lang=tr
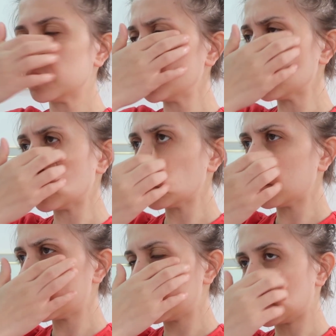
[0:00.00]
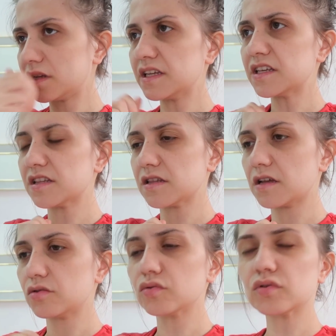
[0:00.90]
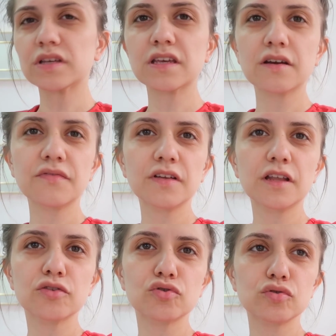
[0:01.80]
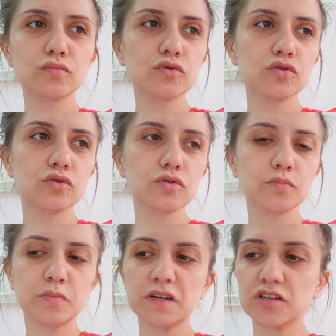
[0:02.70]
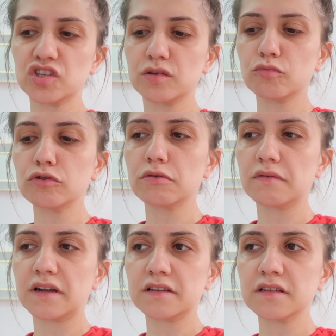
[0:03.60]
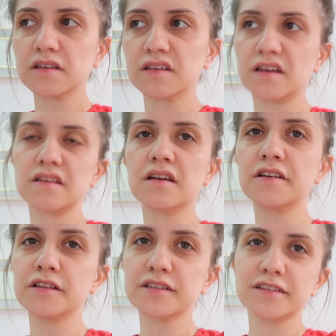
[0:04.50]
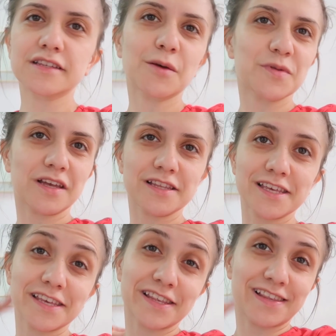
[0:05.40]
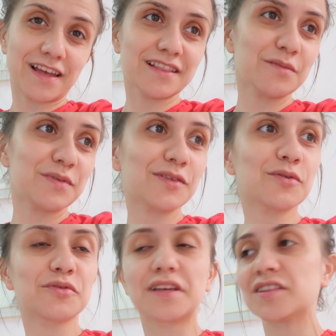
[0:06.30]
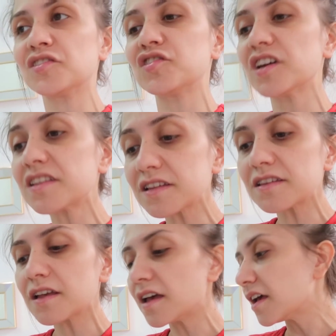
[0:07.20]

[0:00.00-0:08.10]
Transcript: Değil mi Özlem? Evet yani 2 saat 10 dakika falan sürmüştür. Birkaç da mola verdik. Yani aralıksız yapsaydık 2 saatte bitiyordu anlayacağınız.